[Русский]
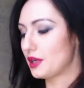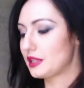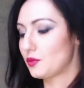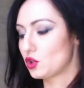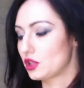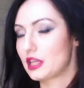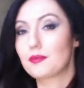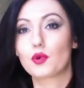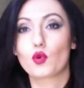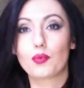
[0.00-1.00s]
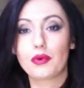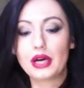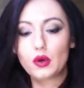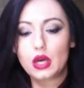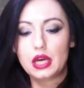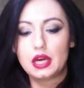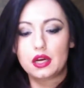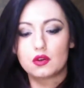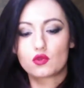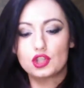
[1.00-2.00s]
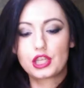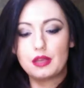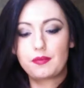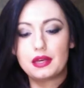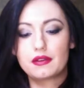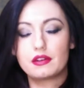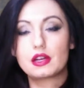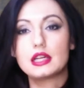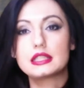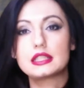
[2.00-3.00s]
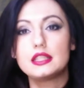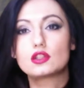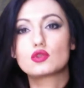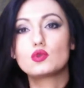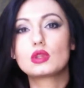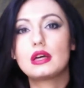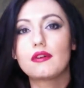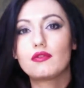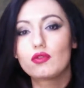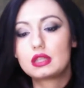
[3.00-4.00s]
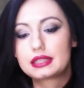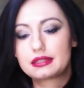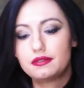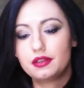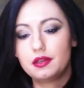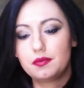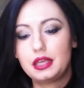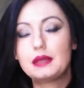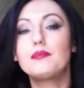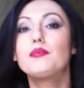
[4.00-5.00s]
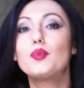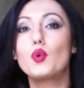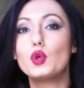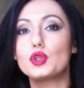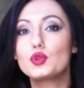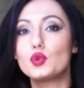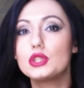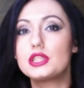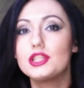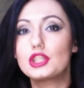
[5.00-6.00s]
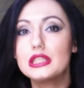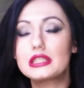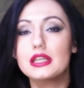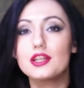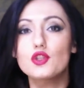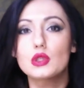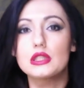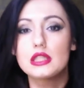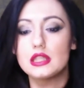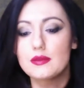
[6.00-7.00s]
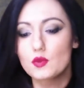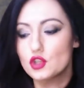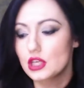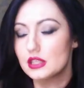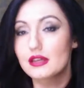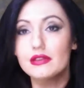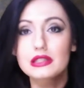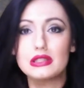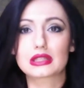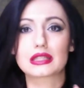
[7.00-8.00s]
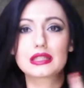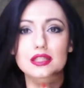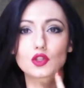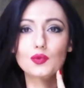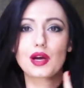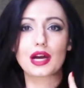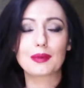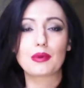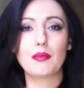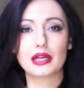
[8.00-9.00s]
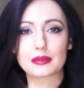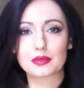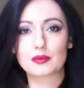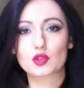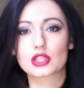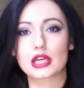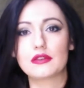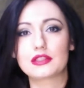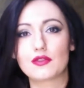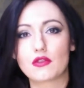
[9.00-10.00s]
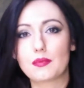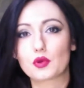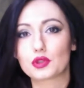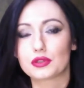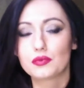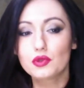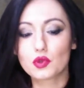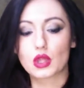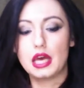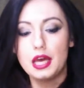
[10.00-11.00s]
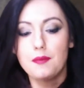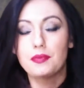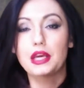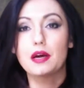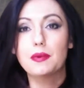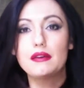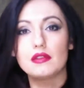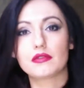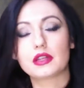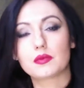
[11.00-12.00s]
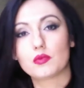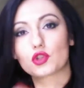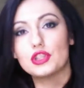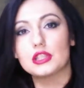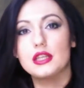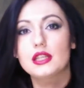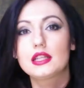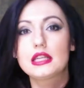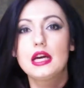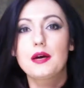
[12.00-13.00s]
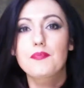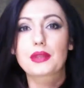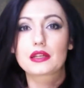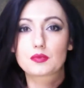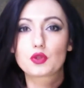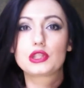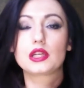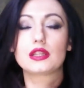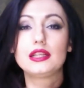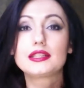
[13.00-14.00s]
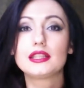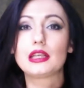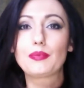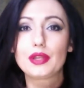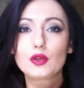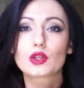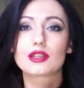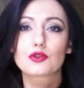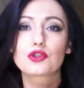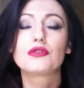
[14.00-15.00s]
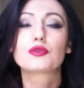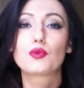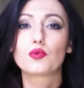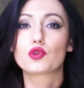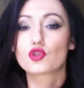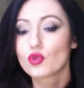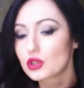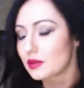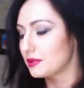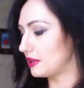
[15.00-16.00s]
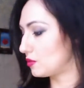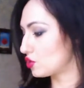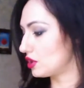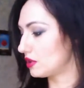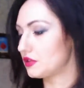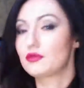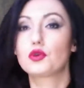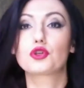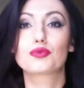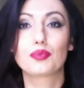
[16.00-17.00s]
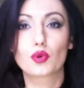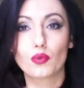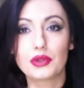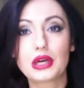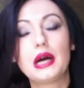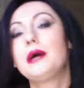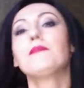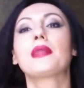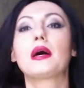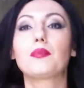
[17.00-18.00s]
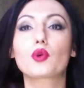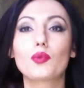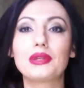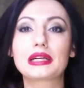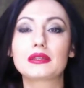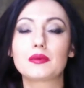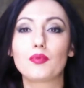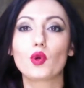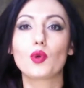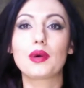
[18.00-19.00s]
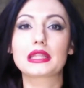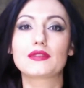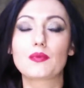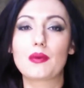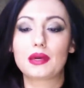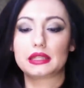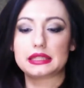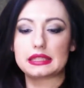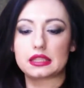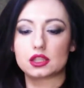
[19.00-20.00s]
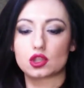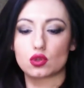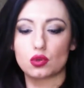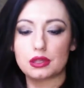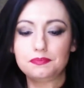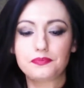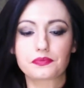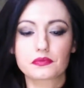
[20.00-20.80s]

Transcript: Поэтому этот крем покупаю уже не первый раз и с удовольствием им пользуюсь. И сейчас я хочу отдельно немножечко оторваться и сказать о том, какая помада, потому что, скорее всего, вопросы будут. И, как правило, вы их можете задать э, спустя длительный период, когда я уже не вспомню, что это, потому что это всего лишь пробник. Пробник э, полуматовой помады Secret Story.